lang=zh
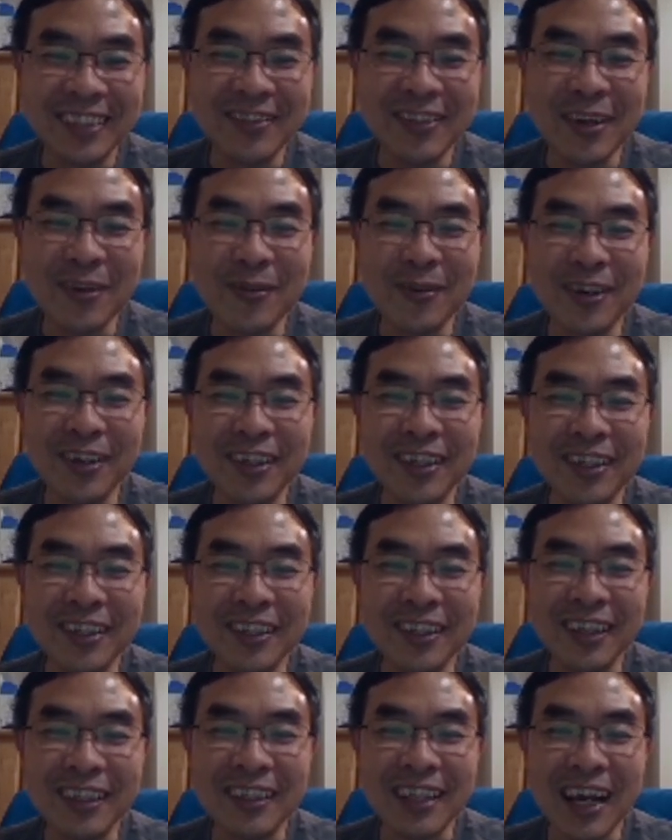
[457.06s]
因为我
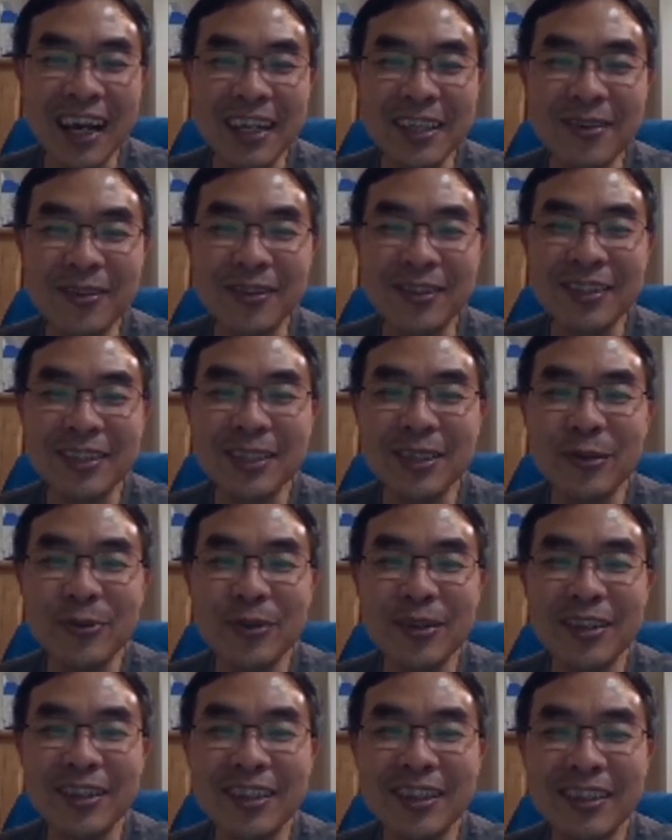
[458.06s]
他还有四个
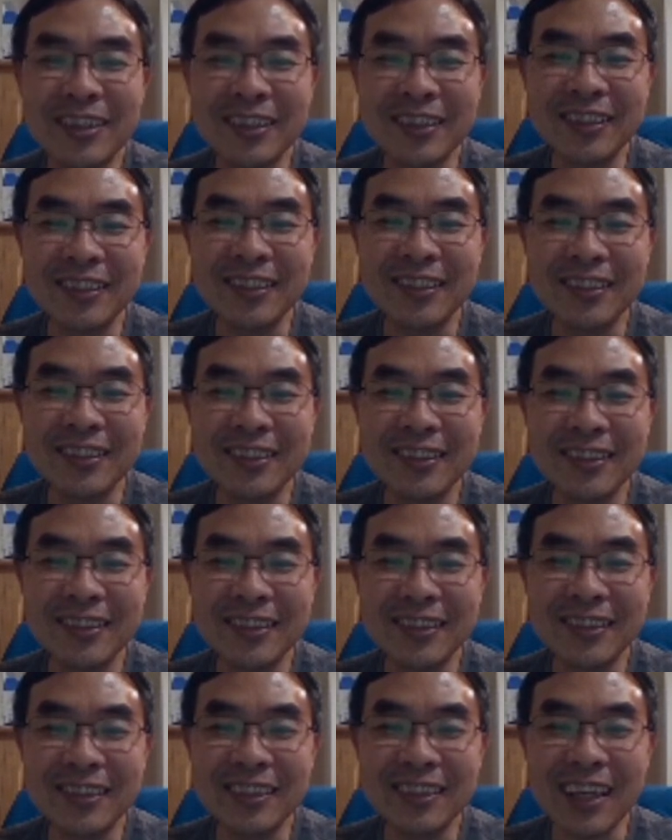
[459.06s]
月
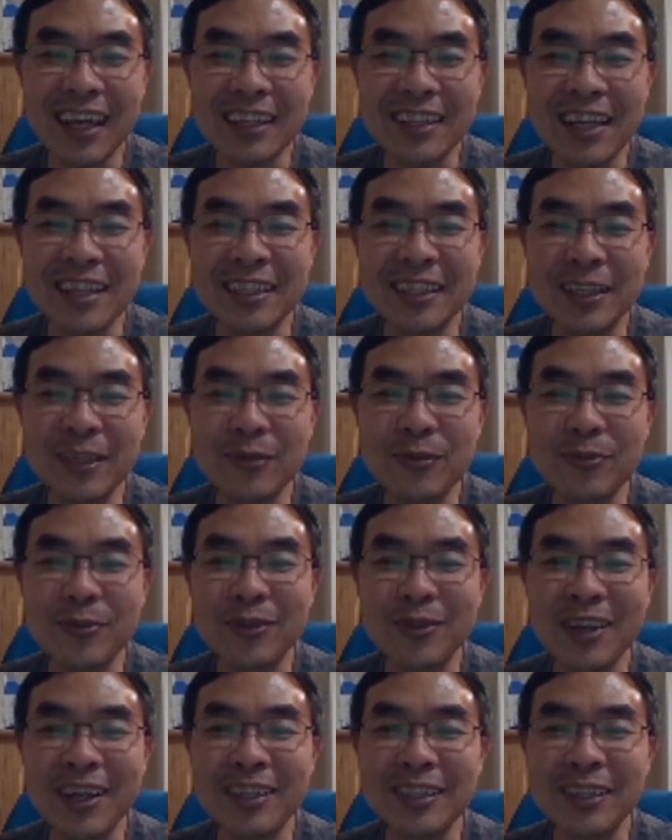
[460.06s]
才才结束
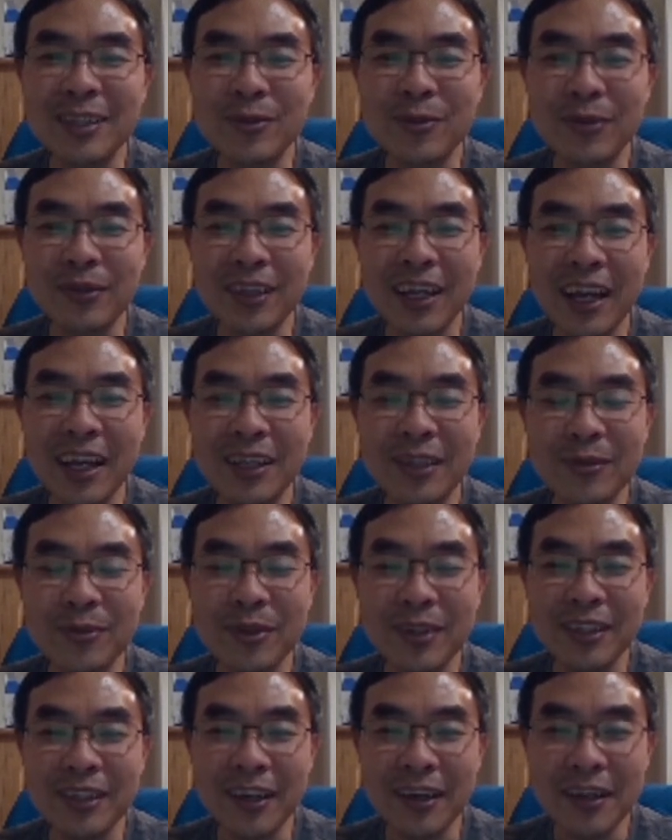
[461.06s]
是吧？这个重贷，所
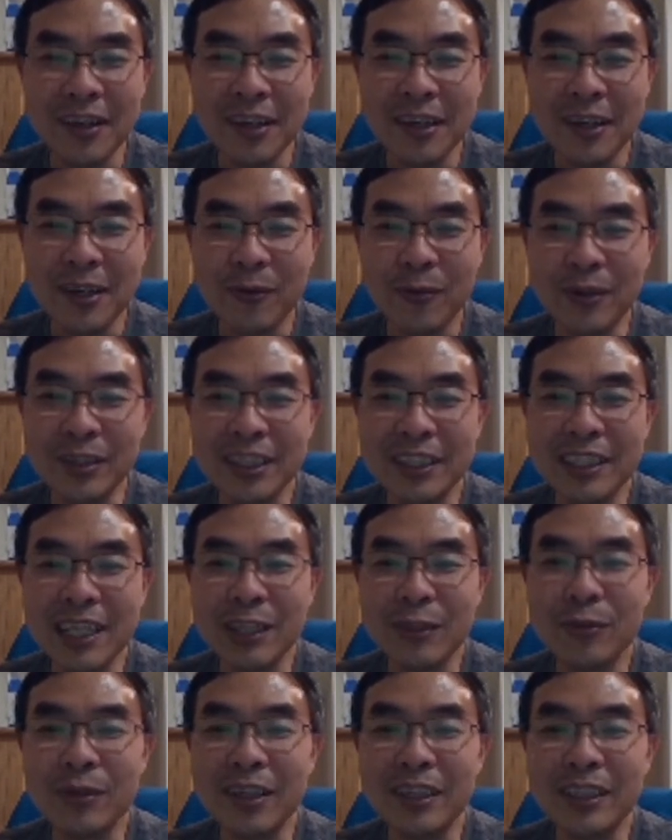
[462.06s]
以呢，我现在
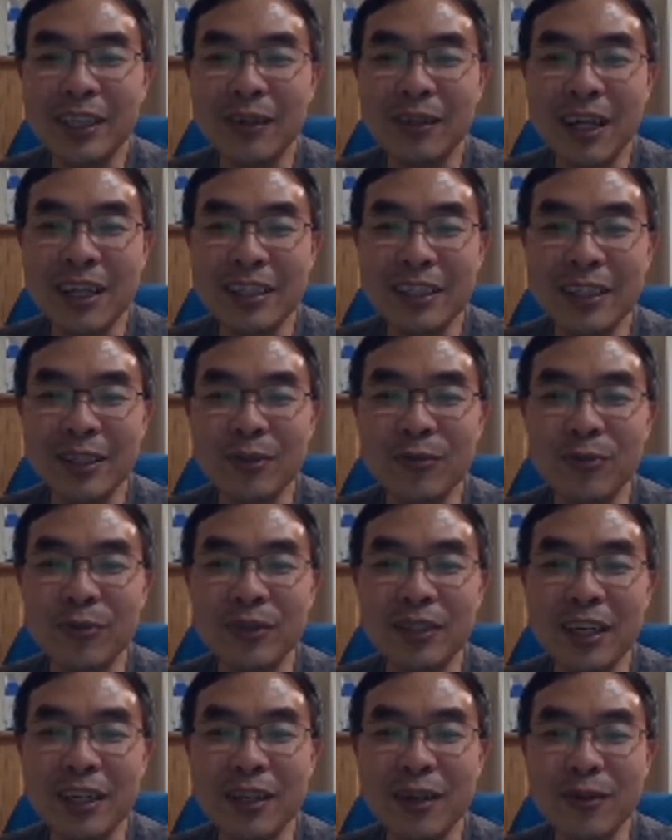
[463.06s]
就算调查清楚
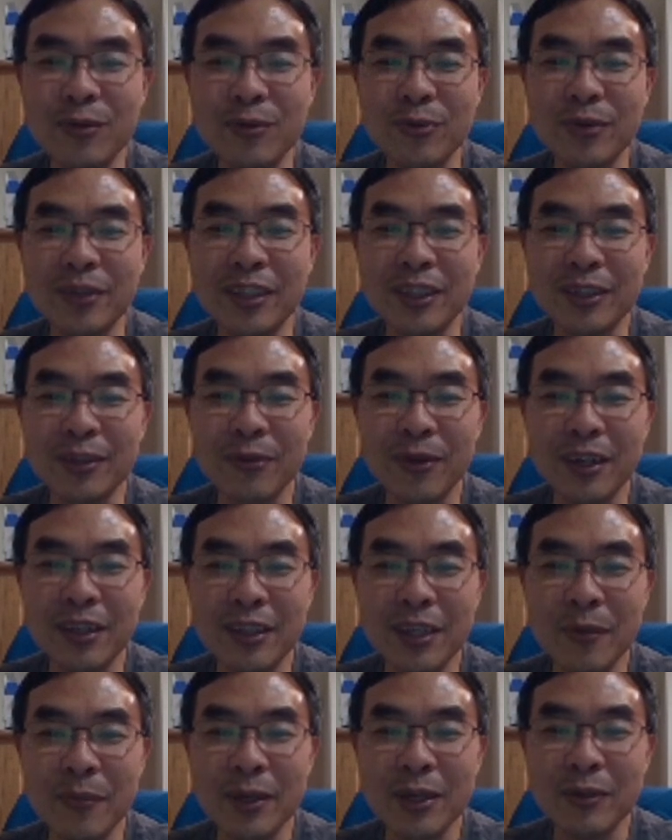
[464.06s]
再告诉你是吧，
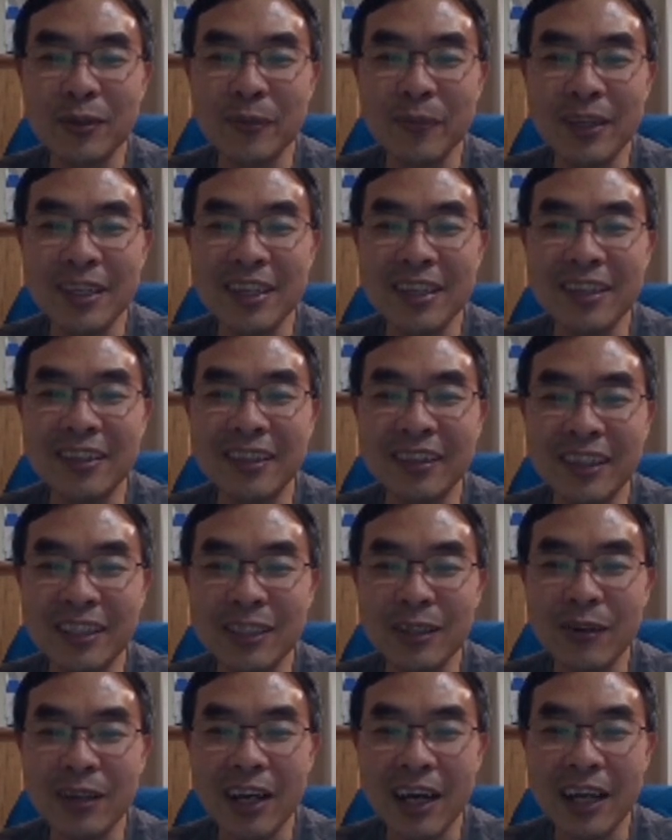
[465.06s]
也没有什么意义，你
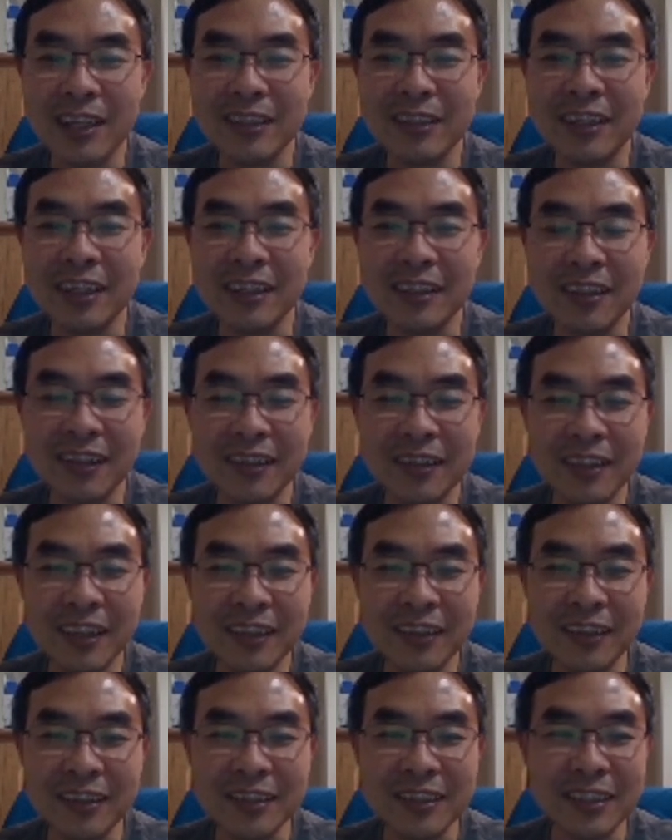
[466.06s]
照样还是得得
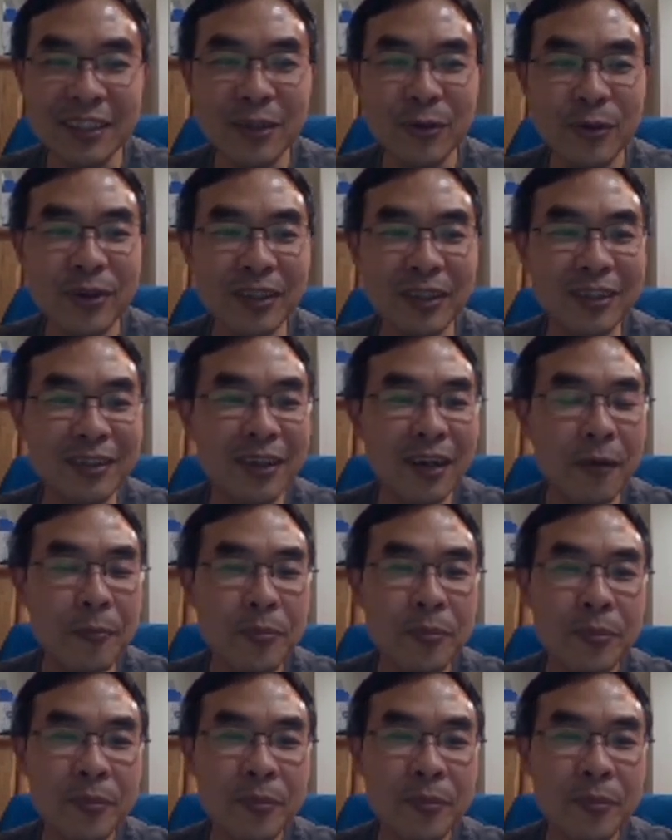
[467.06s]
等四个月啊。